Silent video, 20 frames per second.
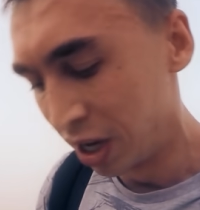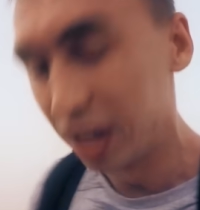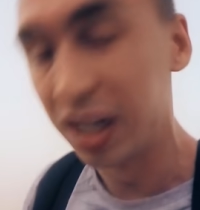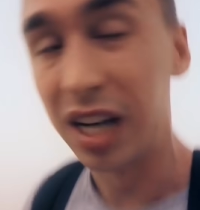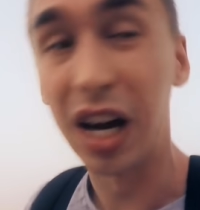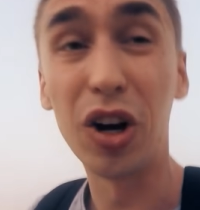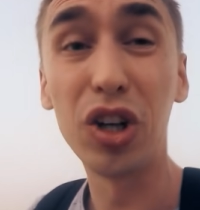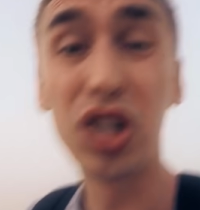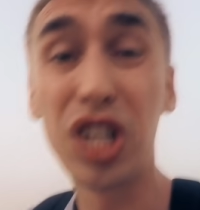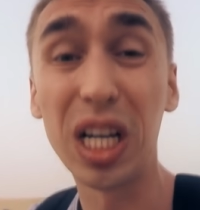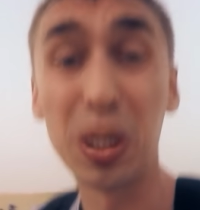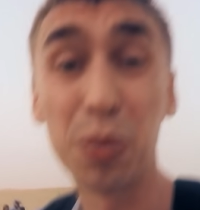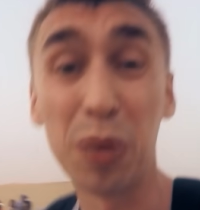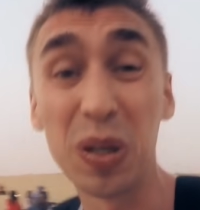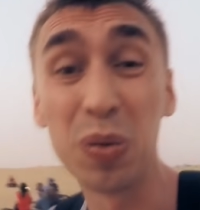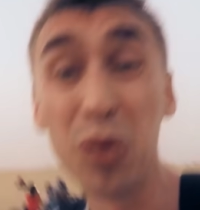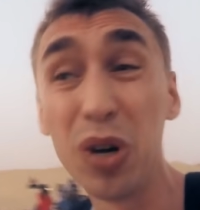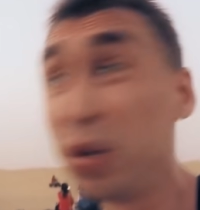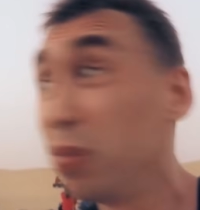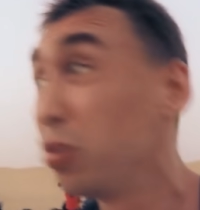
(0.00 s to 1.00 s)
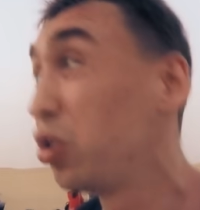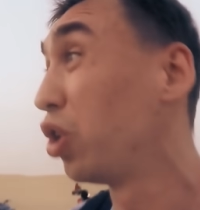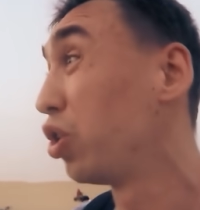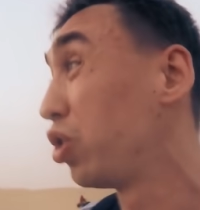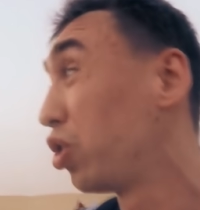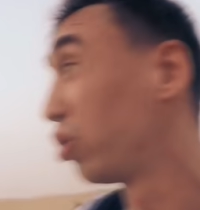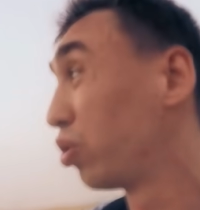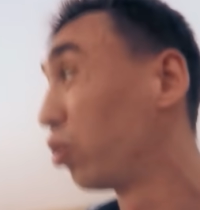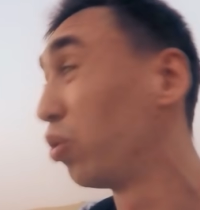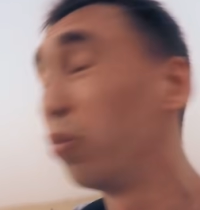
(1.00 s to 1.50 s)
Короче, сейчас посмотрим, что
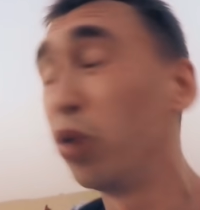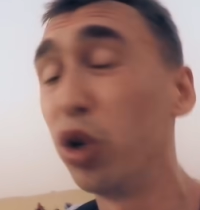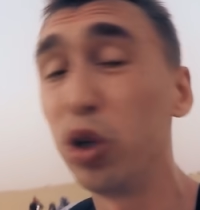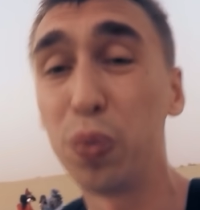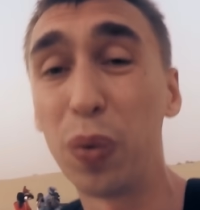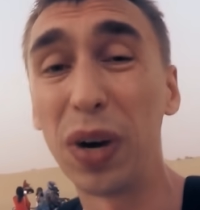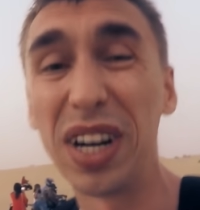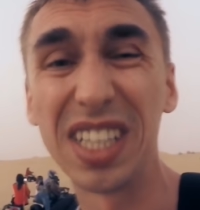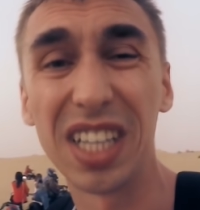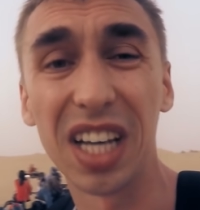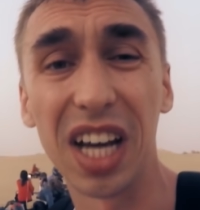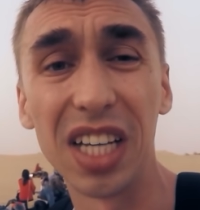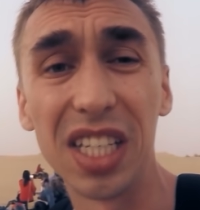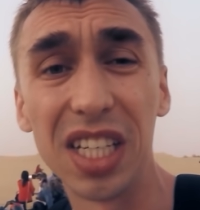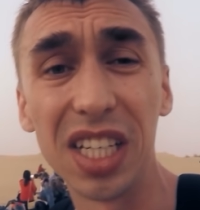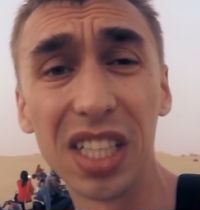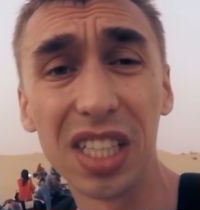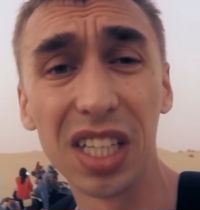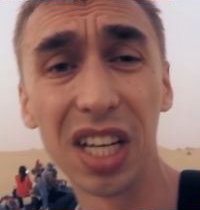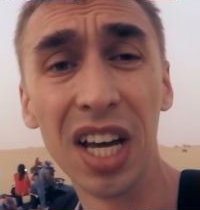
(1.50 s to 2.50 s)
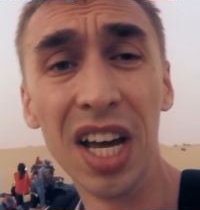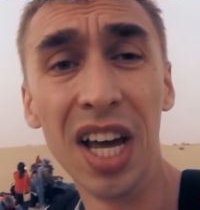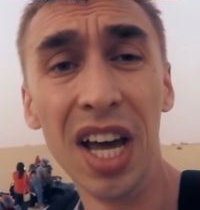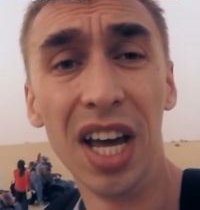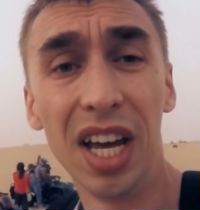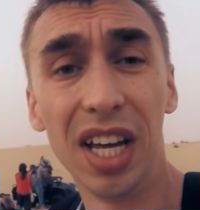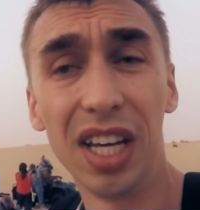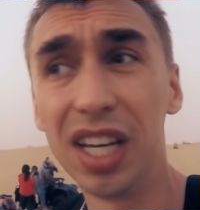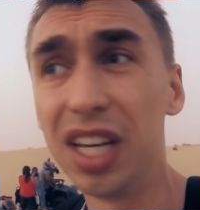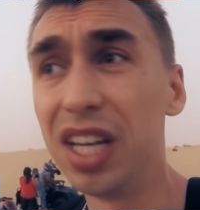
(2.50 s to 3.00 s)
еще тут будет происходить.
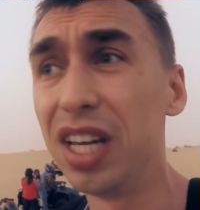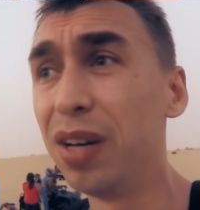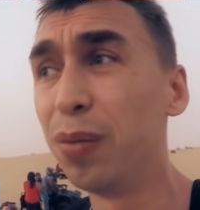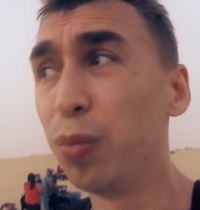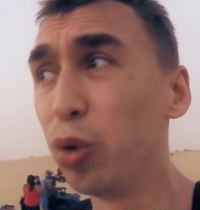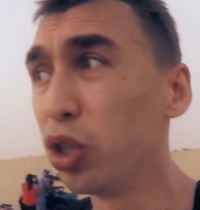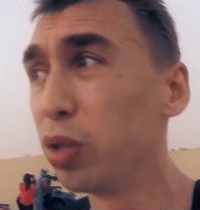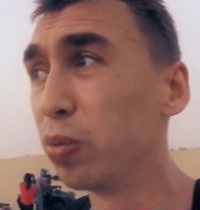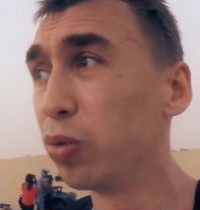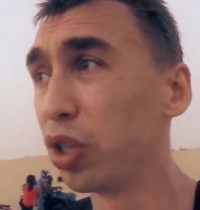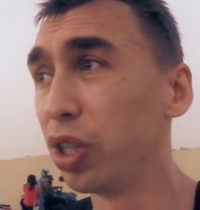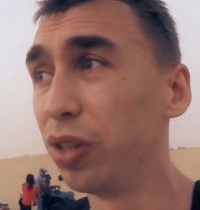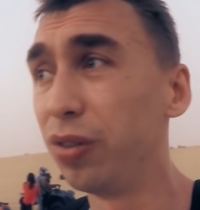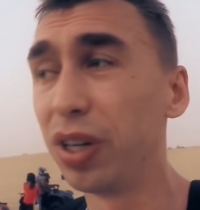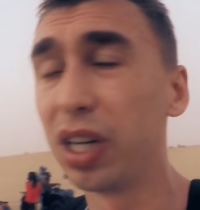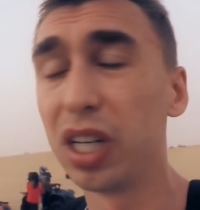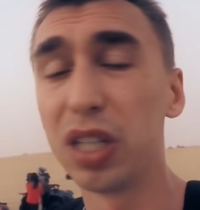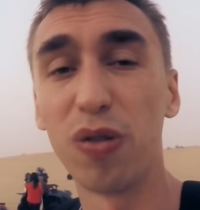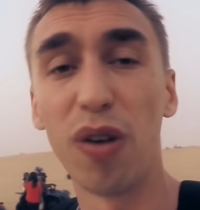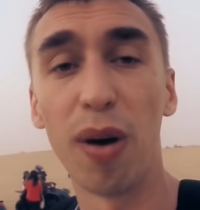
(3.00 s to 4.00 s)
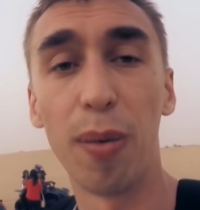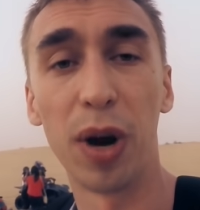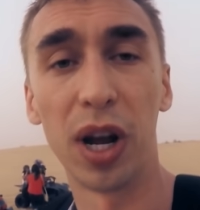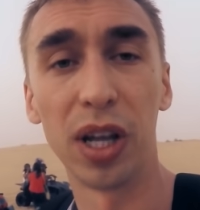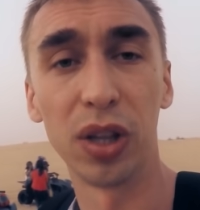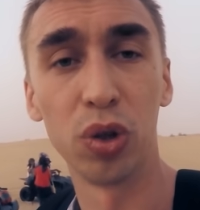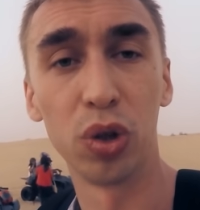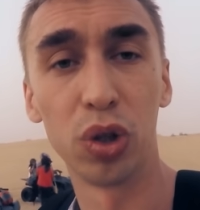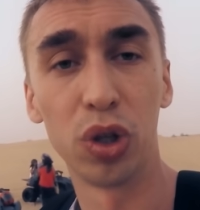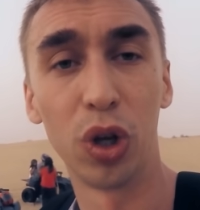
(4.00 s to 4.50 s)
И будем уже двигать в
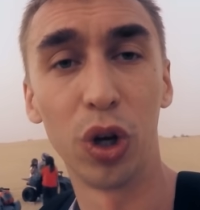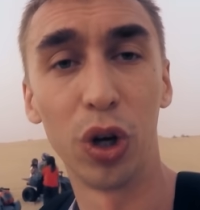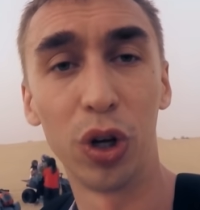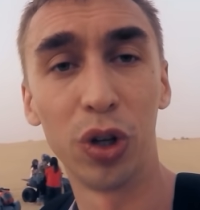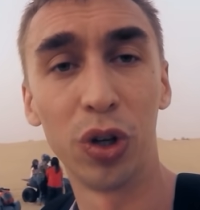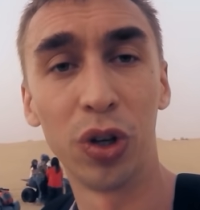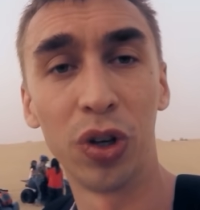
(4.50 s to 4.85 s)
обратную сторону.